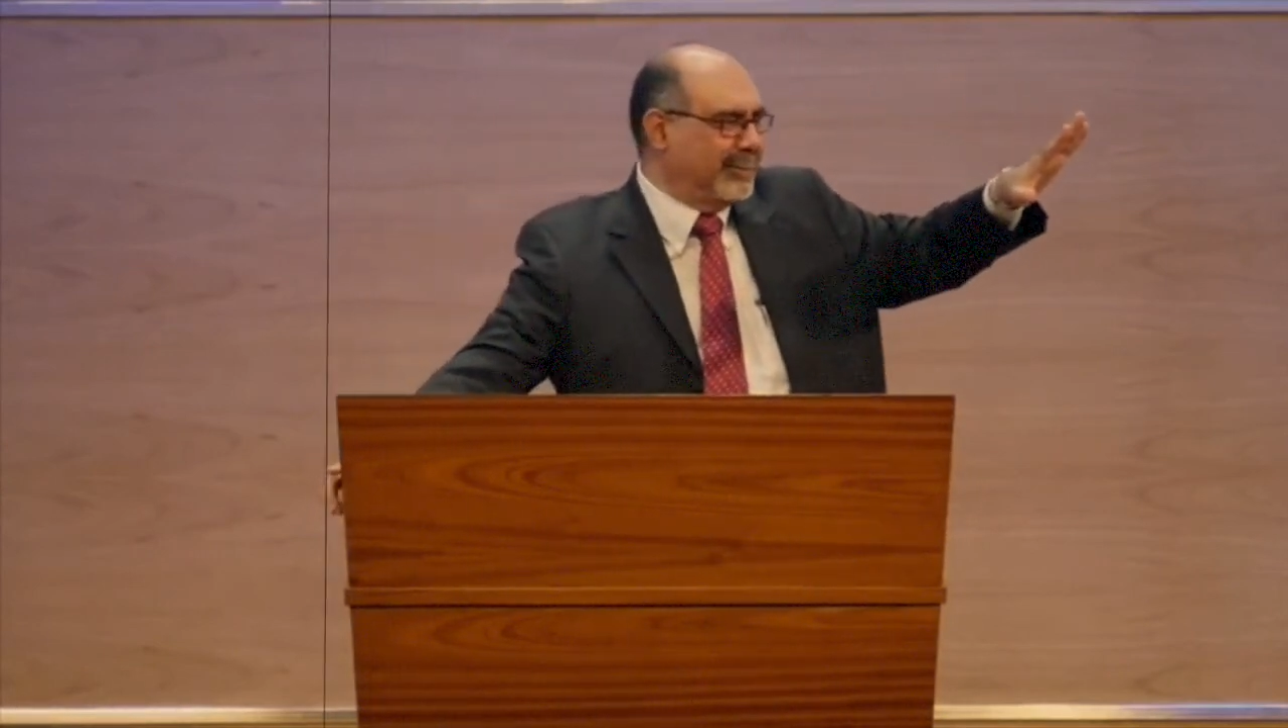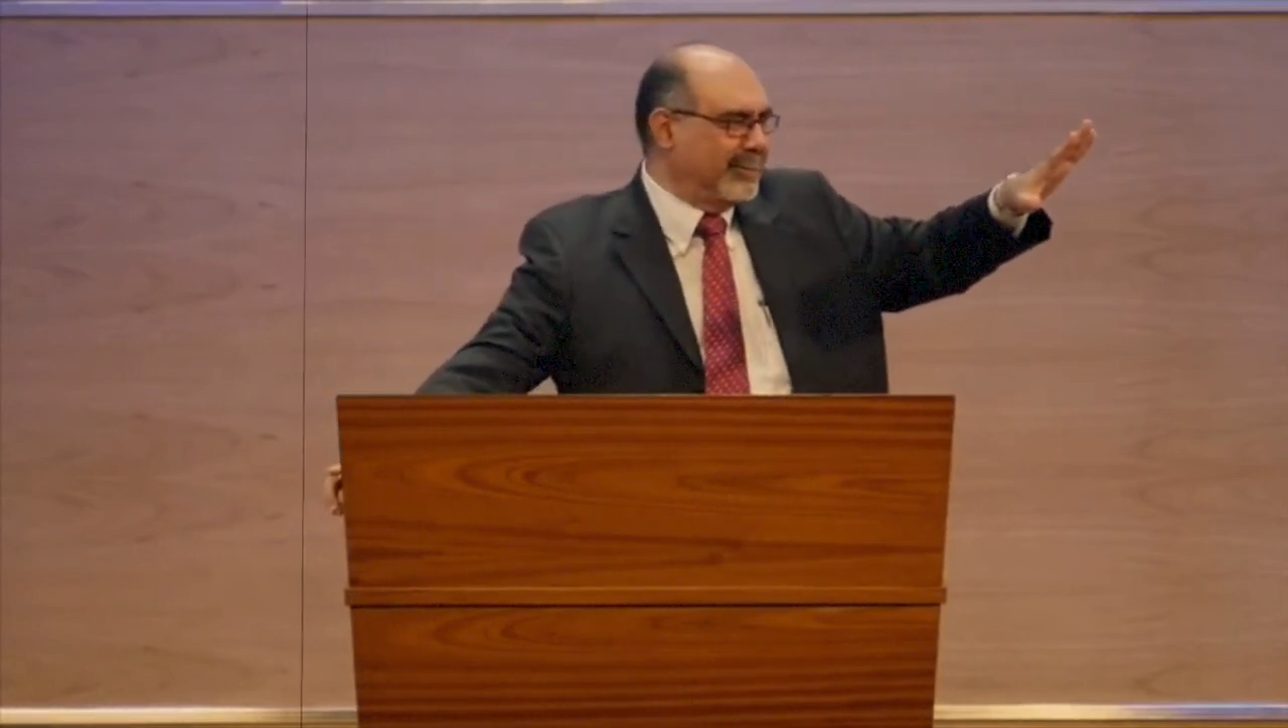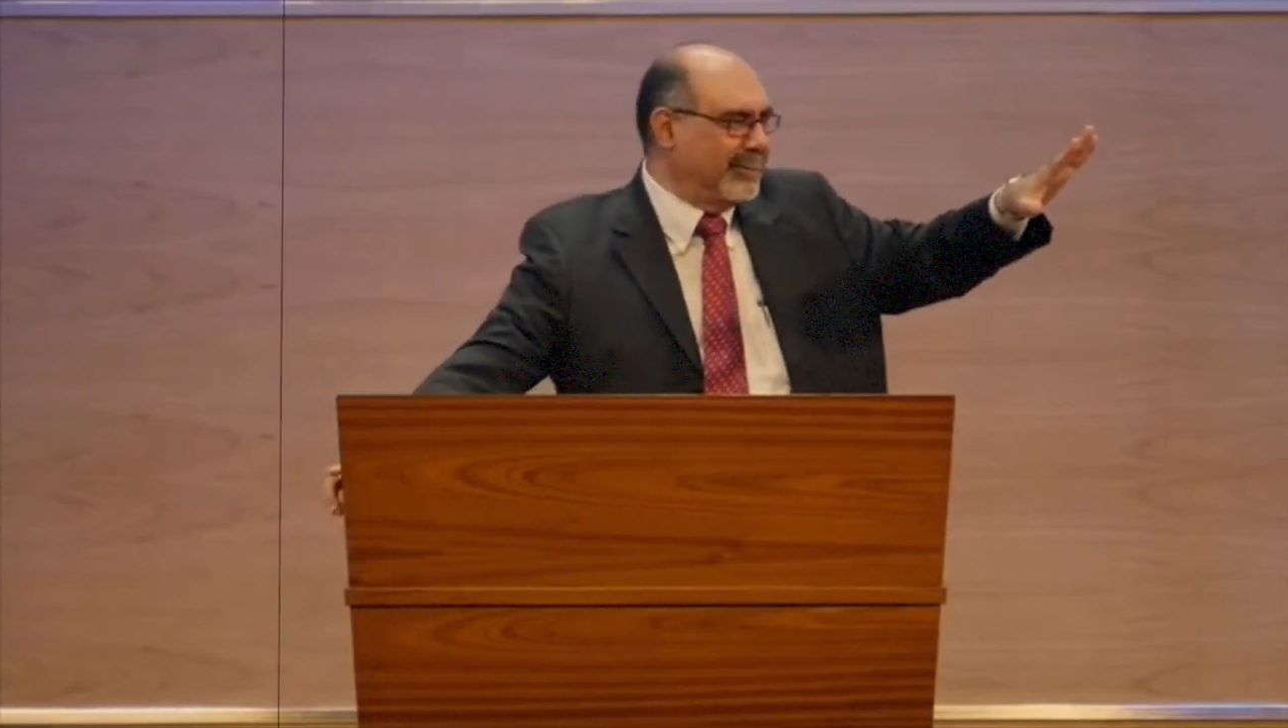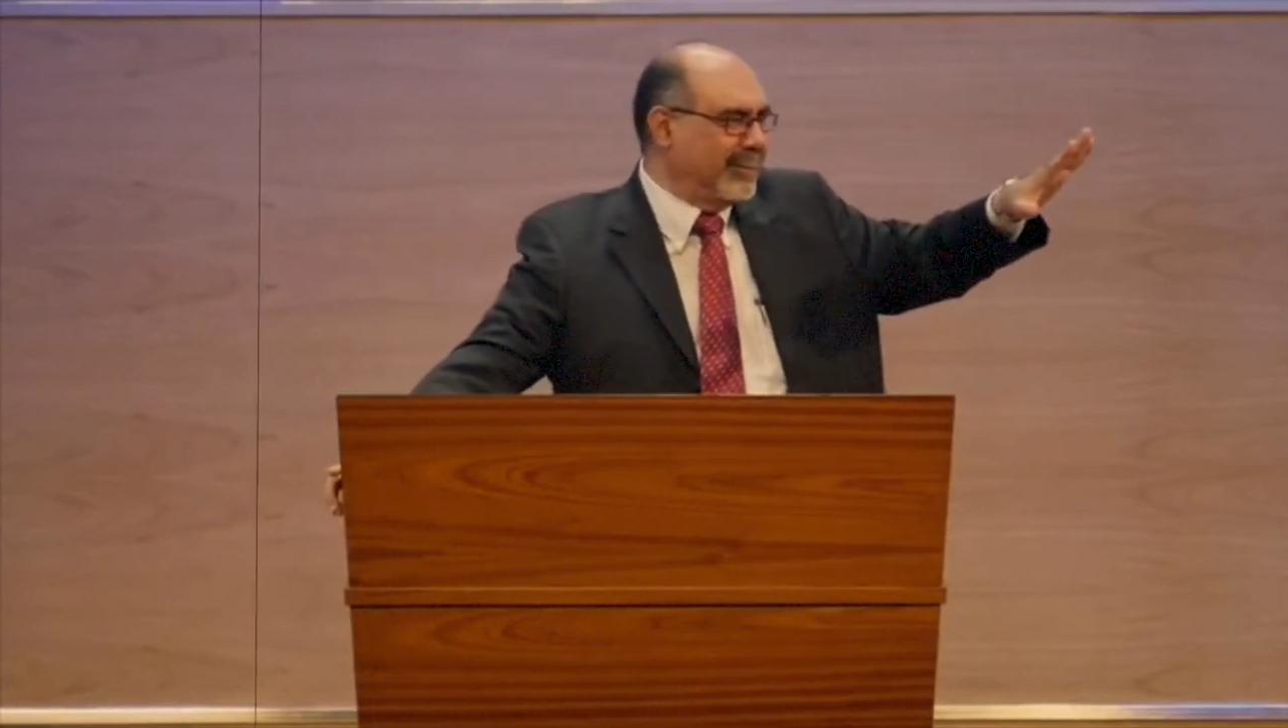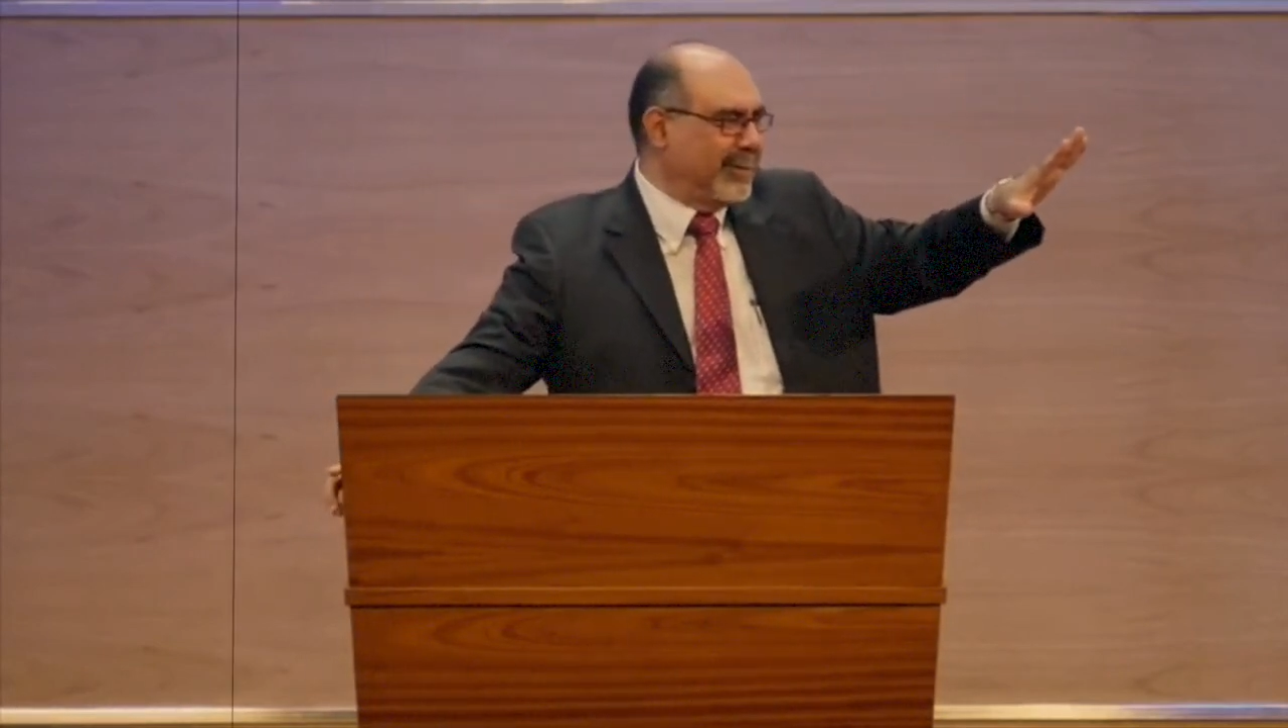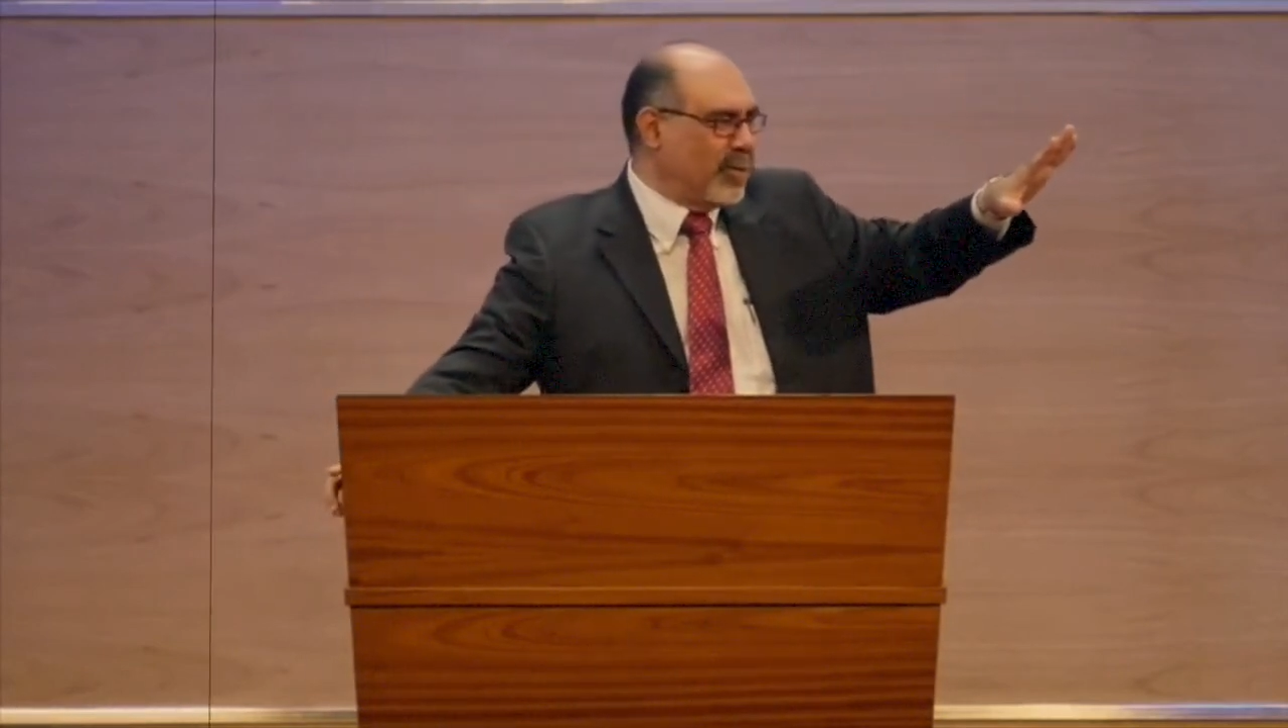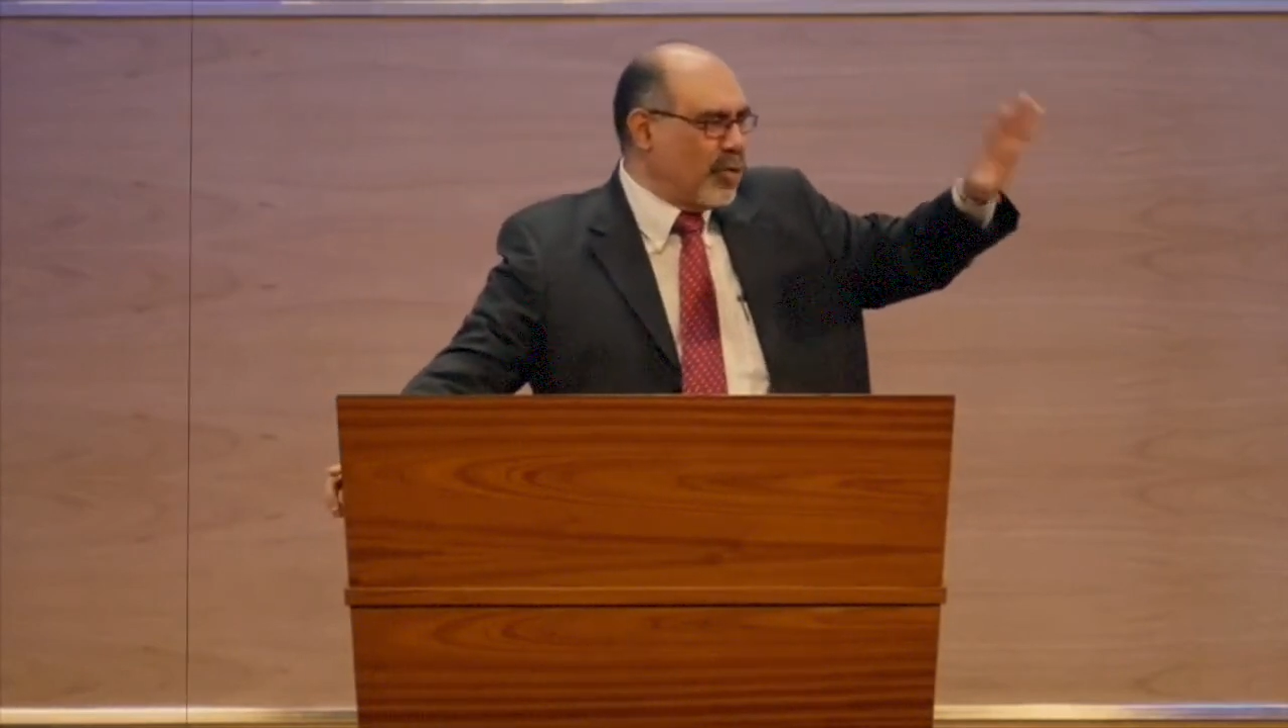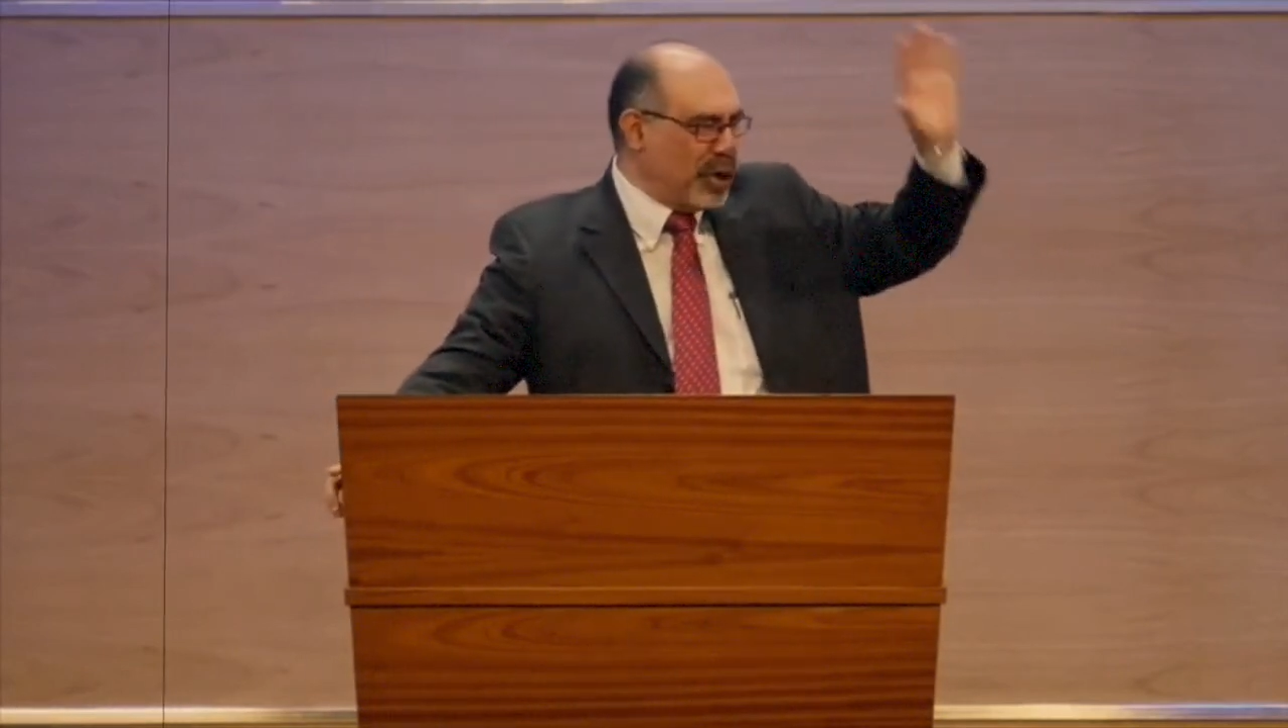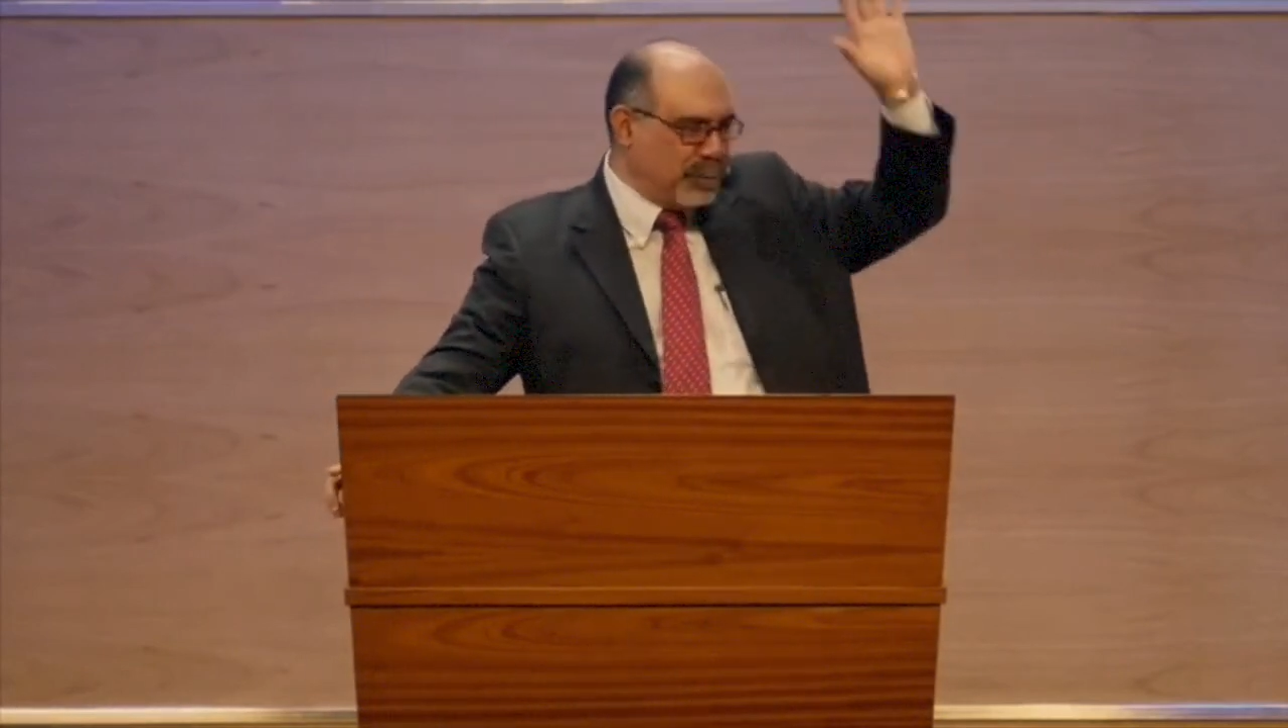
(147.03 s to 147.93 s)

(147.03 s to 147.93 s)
con respecto